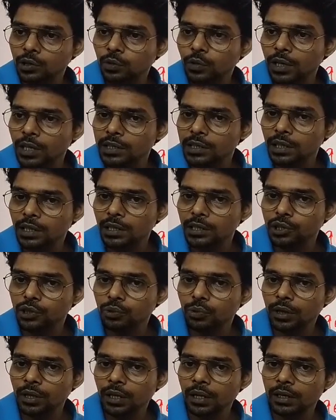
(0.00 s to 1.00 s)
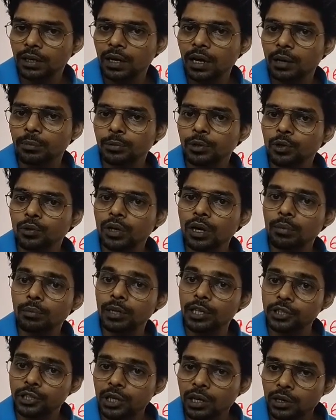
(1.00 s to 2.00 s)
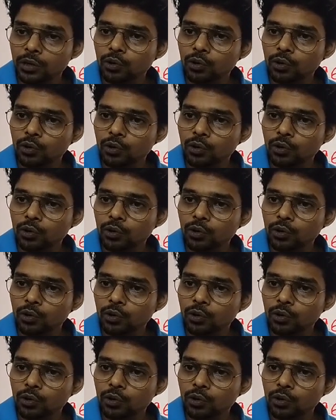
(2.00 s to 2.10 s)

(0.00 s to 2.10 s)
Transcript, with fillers: तो कोई ऐसा इशू नहीं लेकिन आप कहो कि हमेशा